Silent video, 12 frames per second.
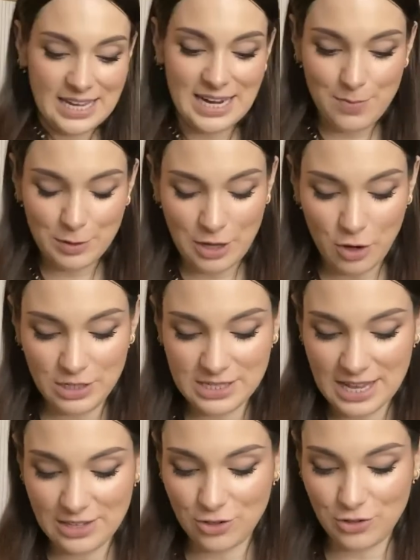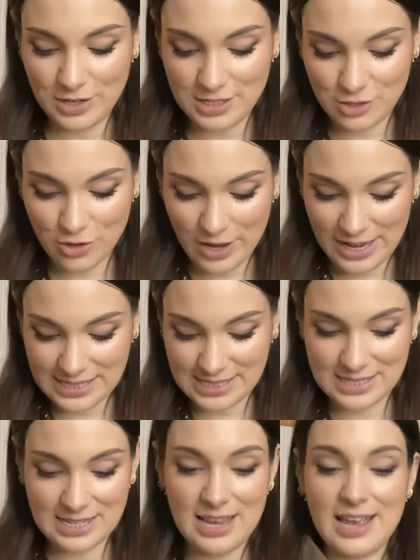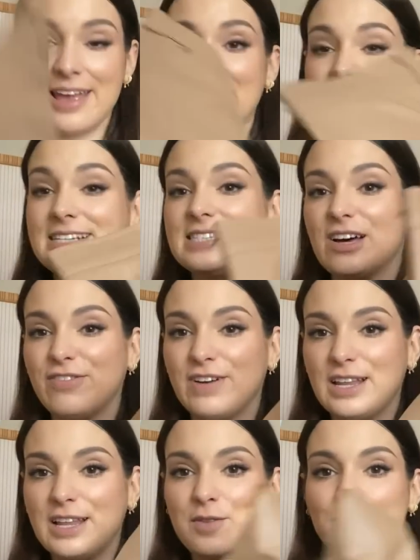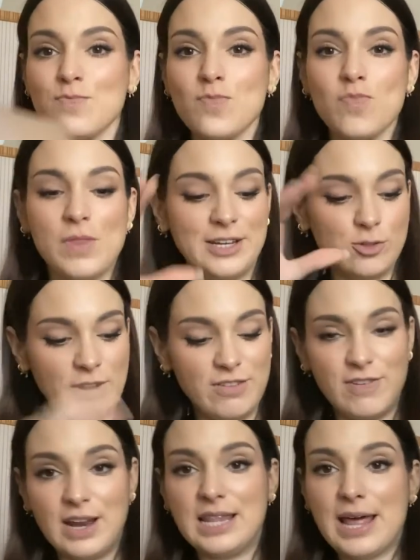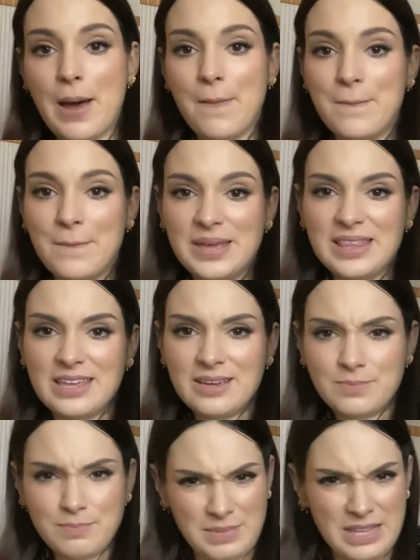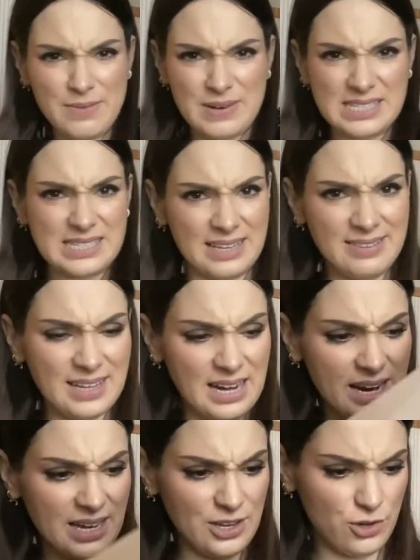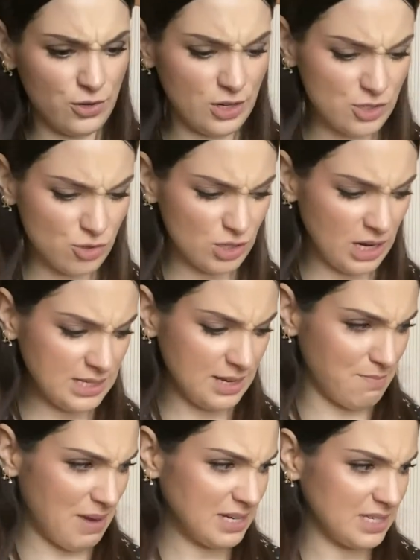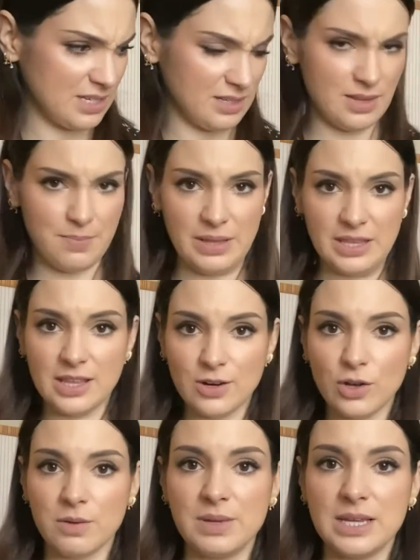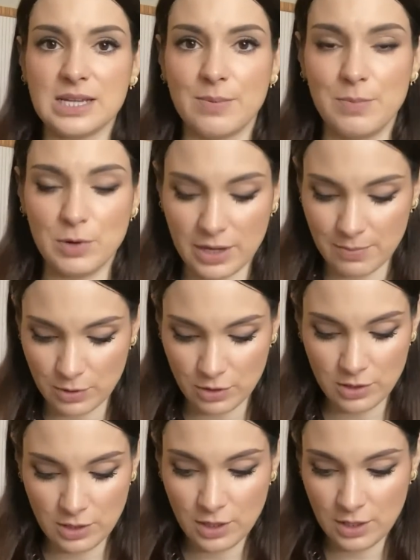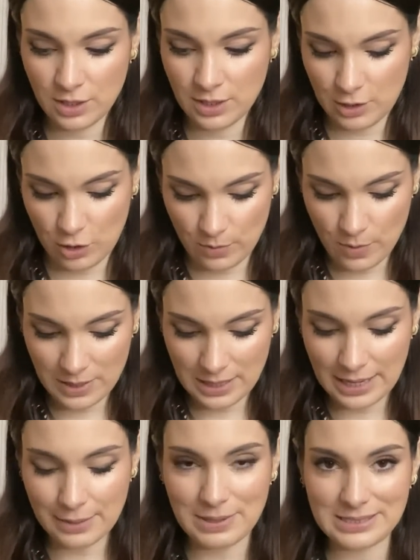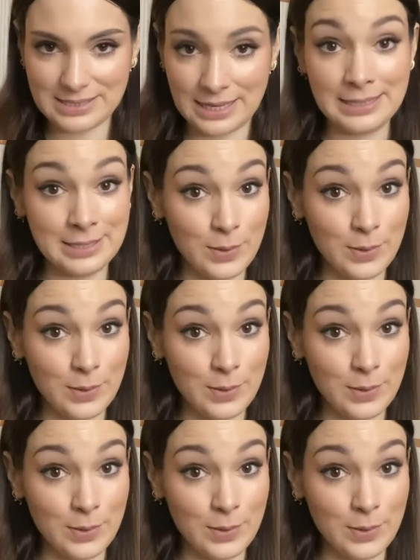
Y la protagonista de todo esto es esta falda. Es una falda midi, midi bastante larga, yo creo que esto es casi maxi, depende de lo que midas. A mí, por ejemplo, creo que me va a llegar bastante,